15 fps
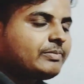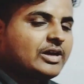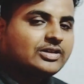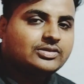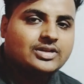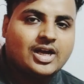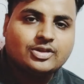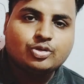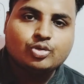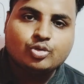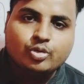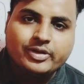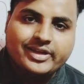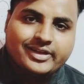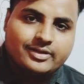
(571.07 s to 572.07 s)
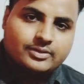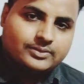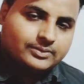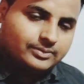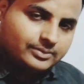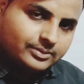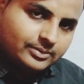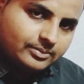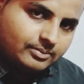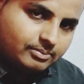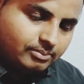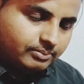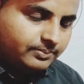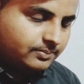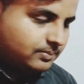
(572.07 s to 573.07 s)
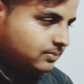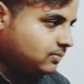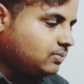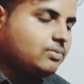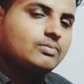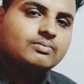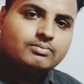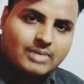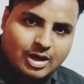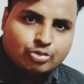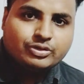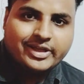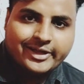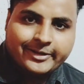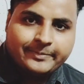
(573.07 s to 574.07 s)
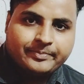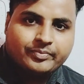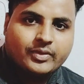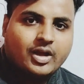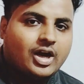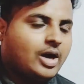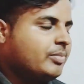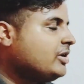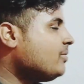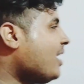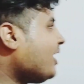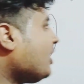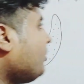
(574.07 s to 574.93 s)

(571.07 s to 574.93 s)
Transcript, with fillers: के पास ना तो कोई माउथ हम्म, है अमीबा